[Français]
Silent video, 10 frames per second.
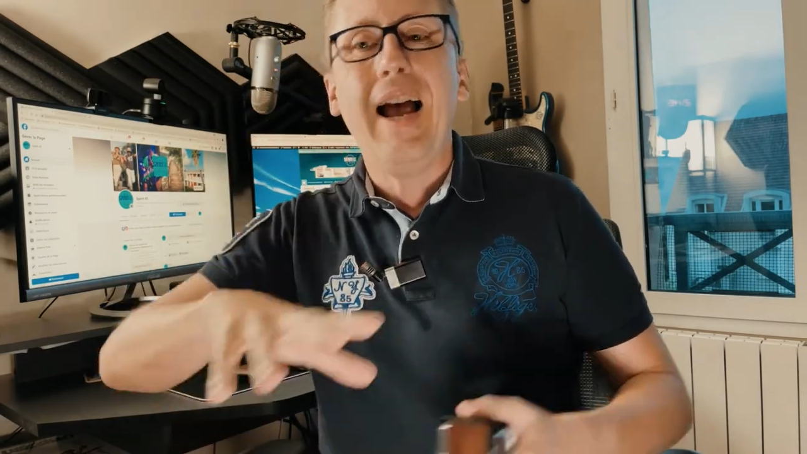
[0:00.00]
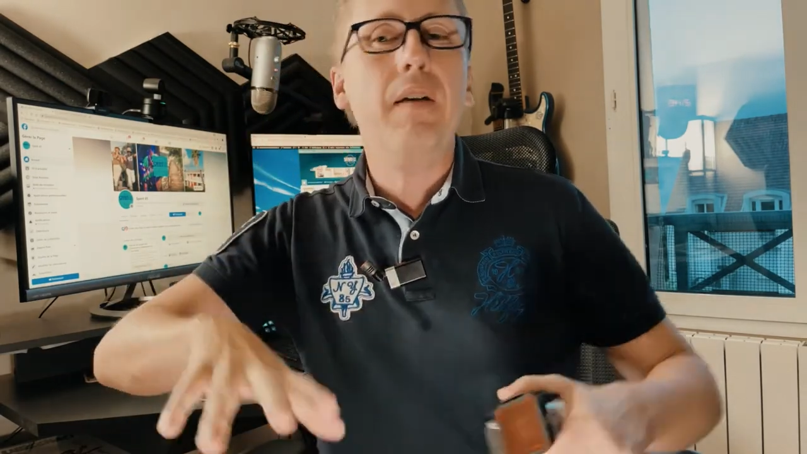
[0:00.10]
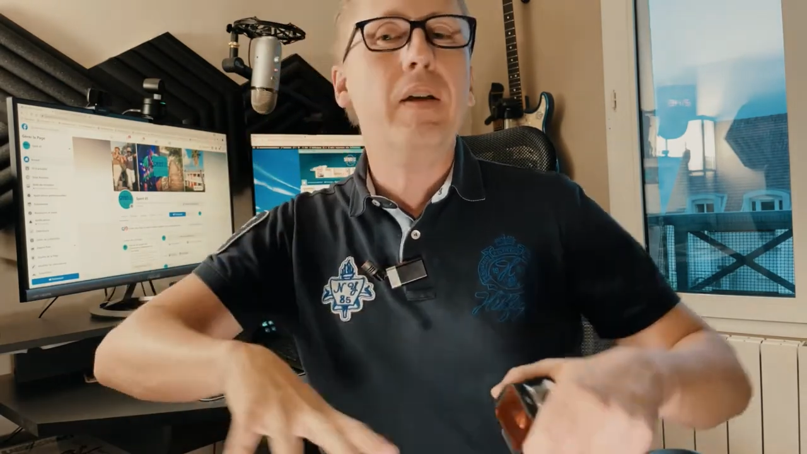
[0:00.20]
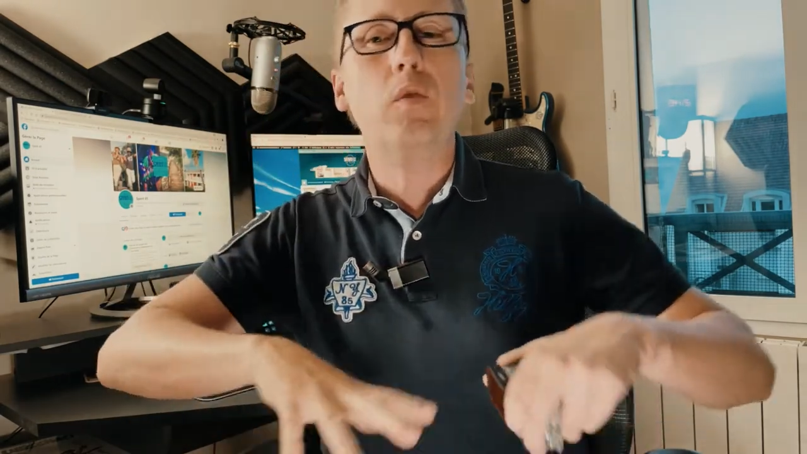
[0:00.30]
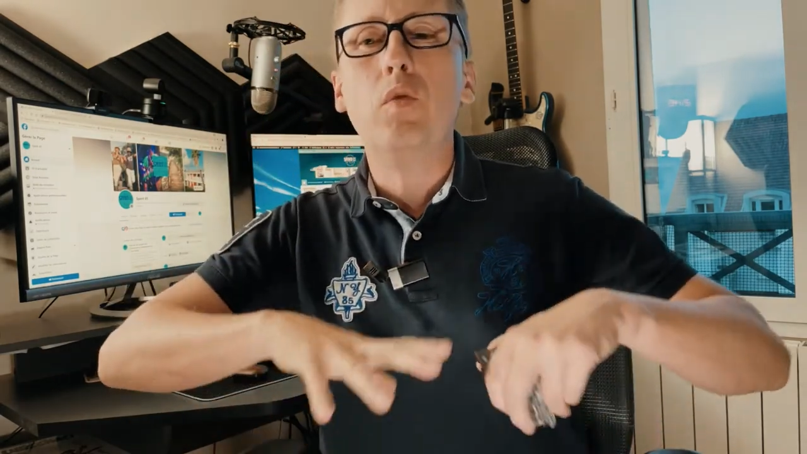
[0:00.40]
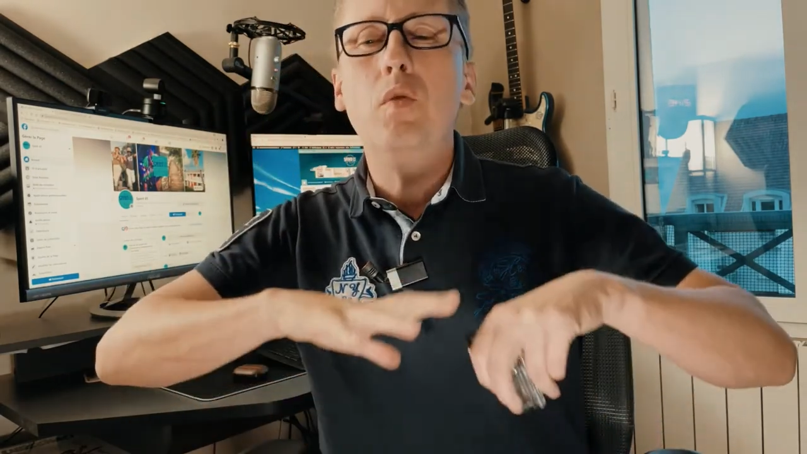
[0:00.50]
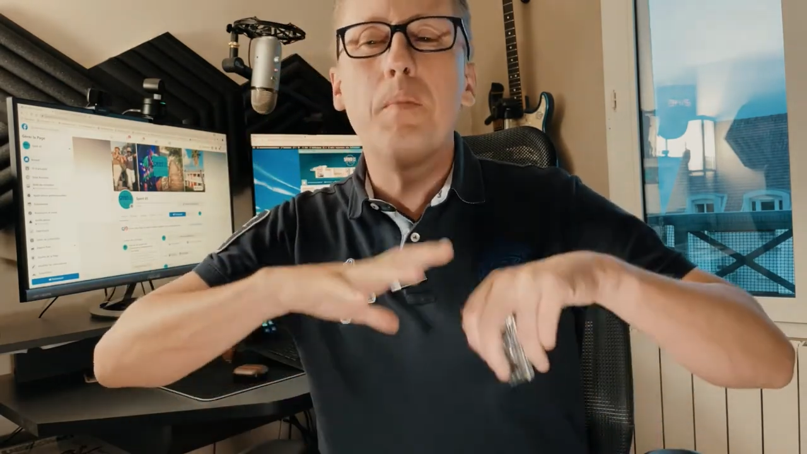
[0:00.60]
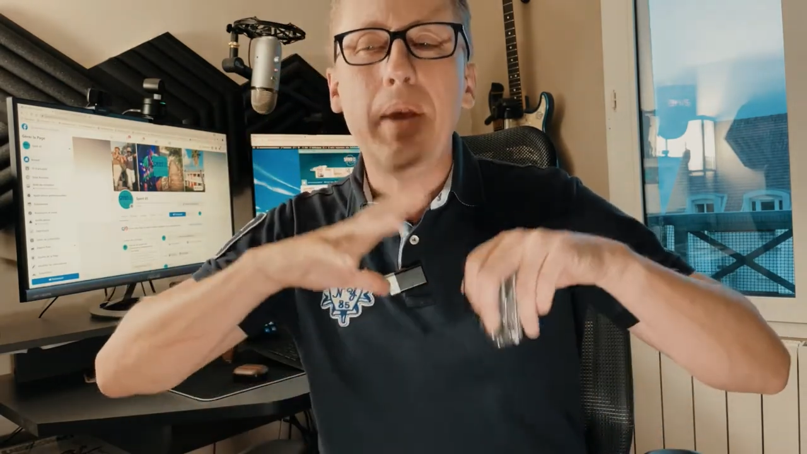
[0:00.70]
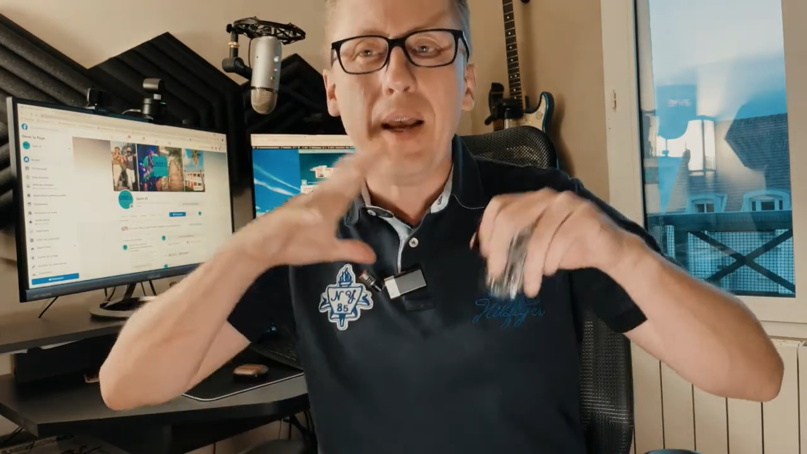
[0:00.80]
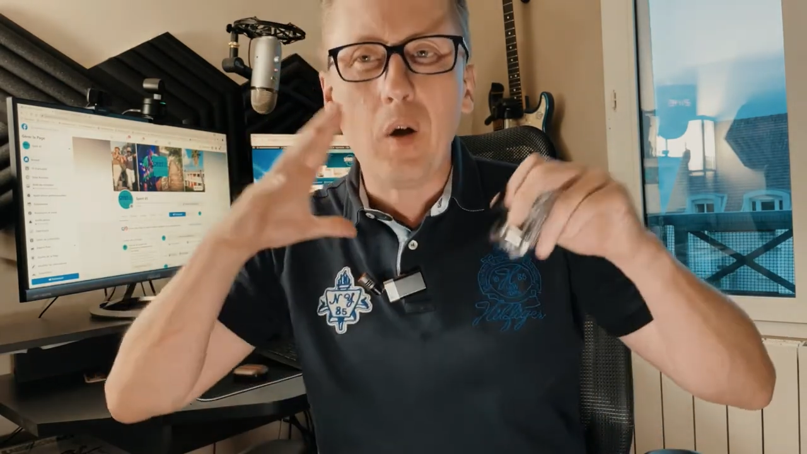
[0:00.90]
avec une
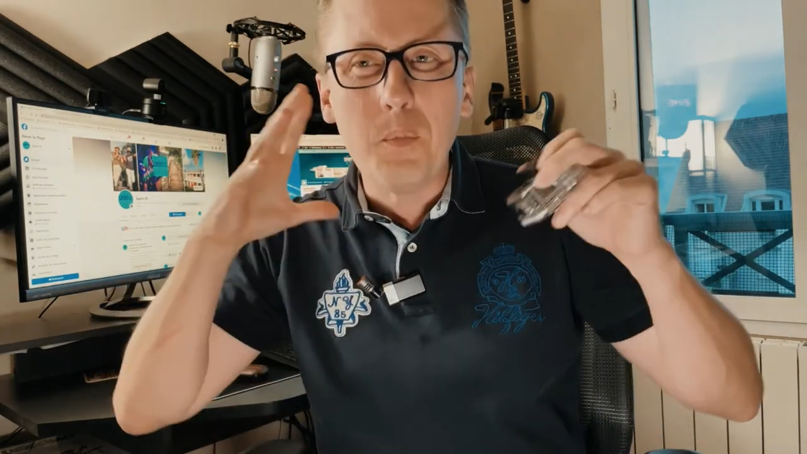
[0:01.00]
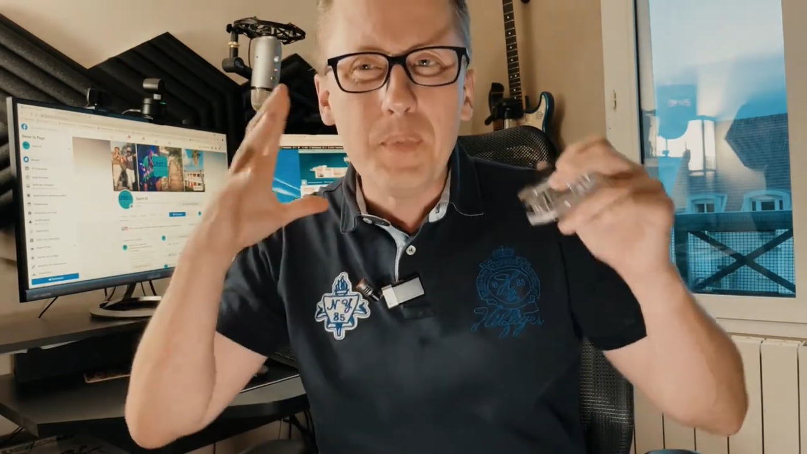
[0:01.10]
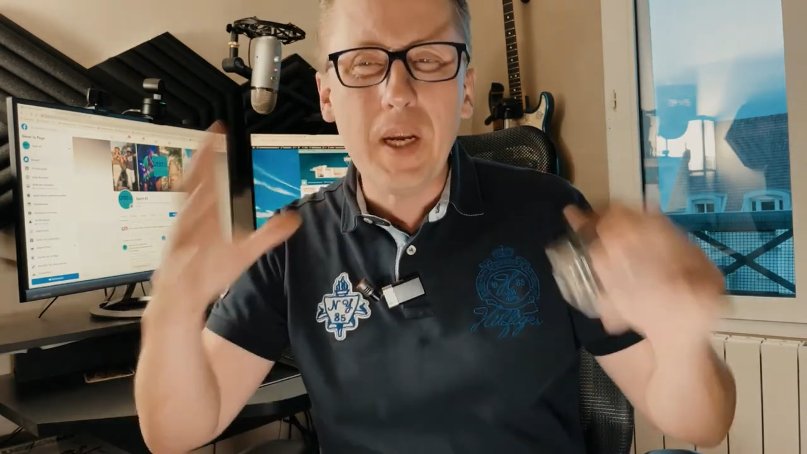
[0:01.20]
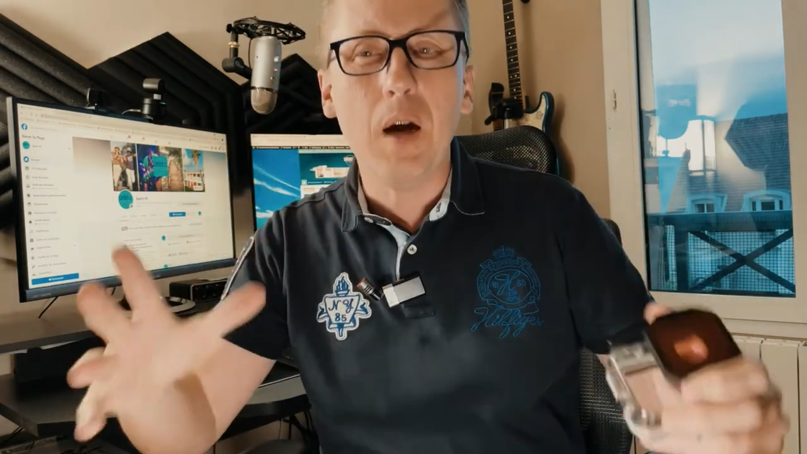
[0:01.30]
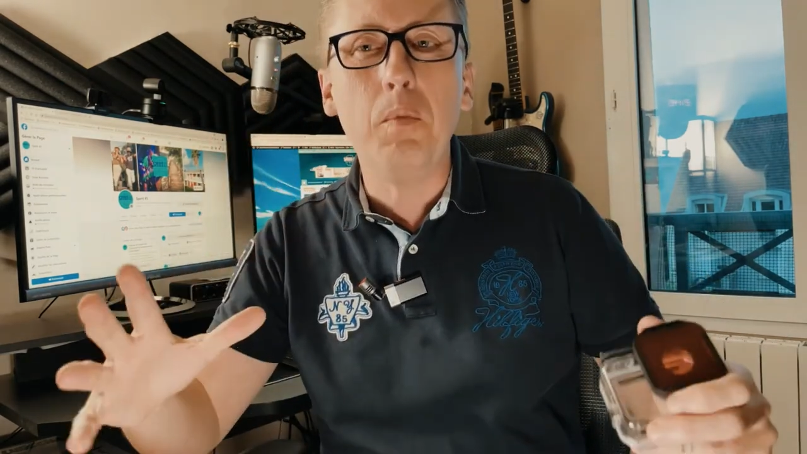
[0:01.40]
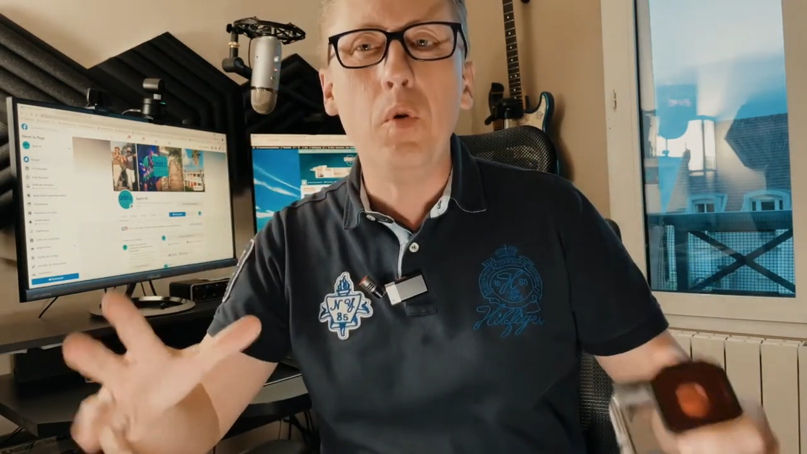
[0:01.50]
mère bien